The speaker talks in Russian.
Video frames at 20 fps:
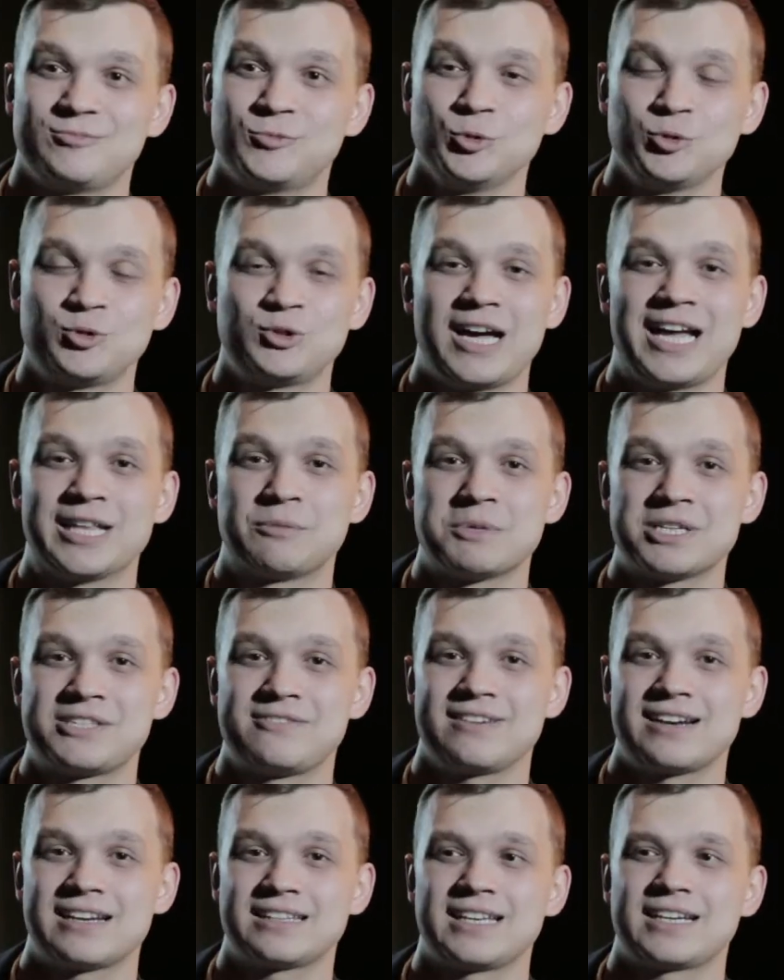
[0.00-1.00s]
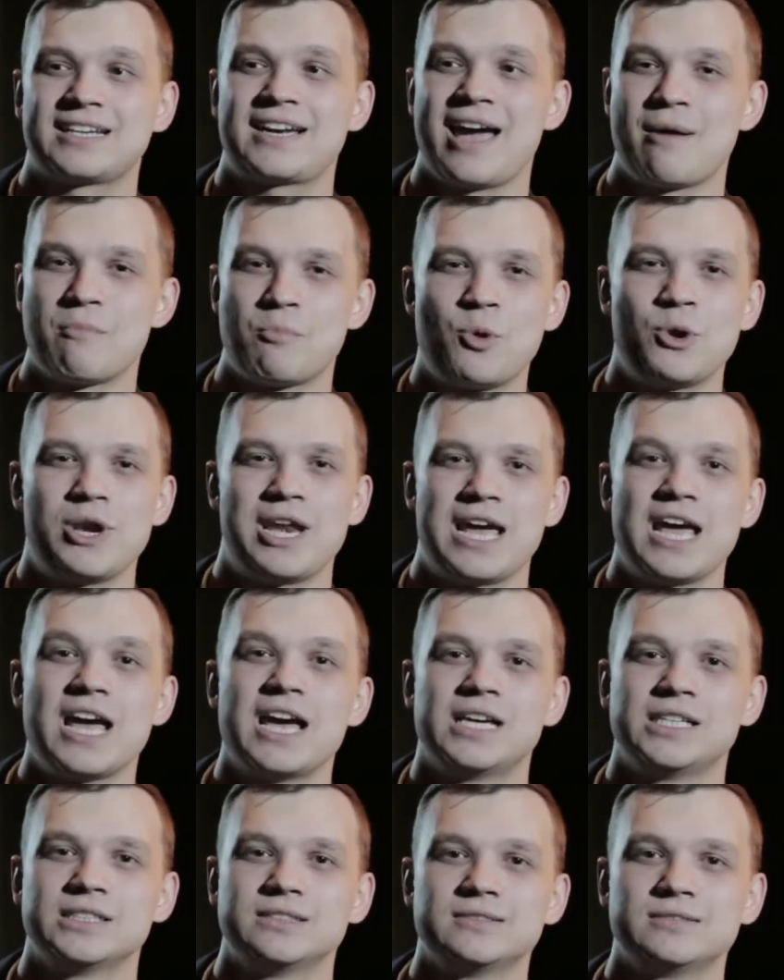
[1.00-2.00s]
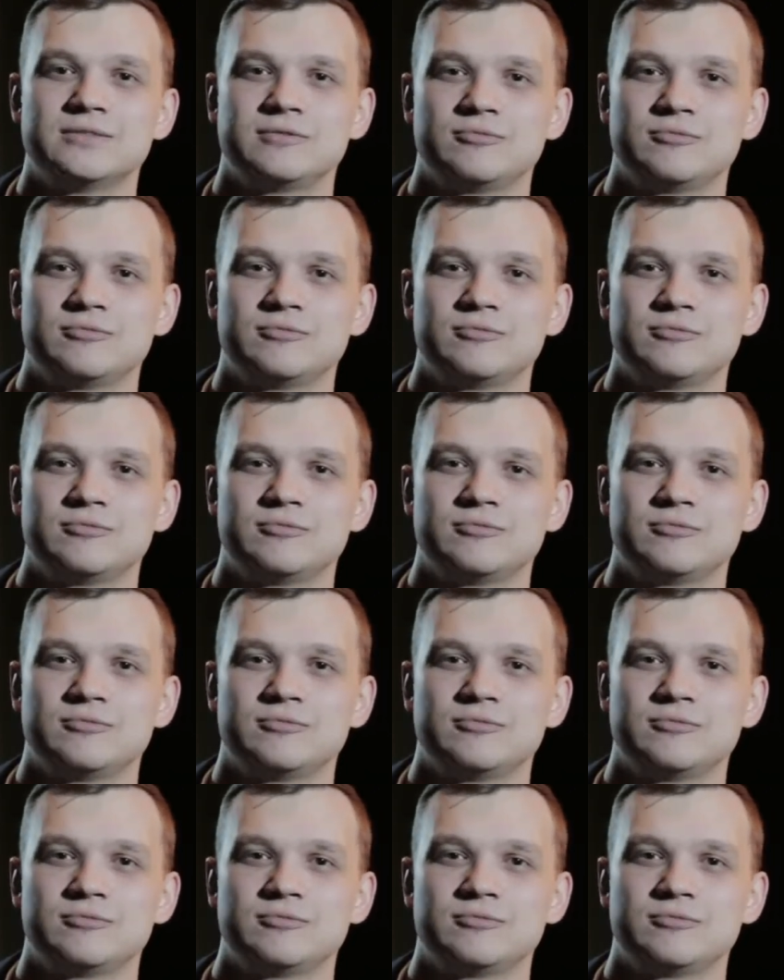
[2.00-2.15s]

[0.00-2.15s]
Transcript: Тут атмосфера такая более